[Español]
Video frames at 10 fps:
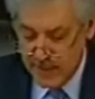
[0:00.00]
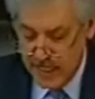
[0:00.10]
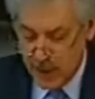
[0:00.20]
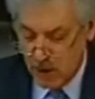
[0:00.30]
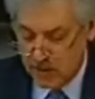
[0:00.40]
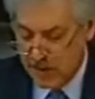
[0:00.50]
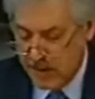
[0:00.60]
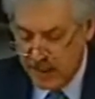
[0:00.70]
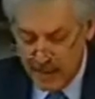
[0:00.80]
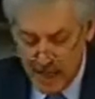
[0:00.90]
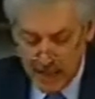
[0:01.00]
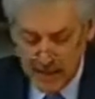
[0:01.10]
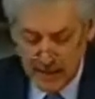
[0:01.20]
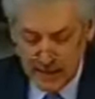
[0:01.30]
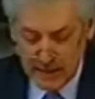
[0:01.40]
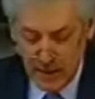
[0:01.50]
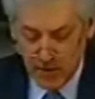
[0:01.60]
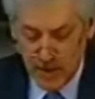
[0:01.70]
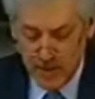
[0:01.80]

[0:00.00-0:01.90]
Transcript: de la cotidianidad de los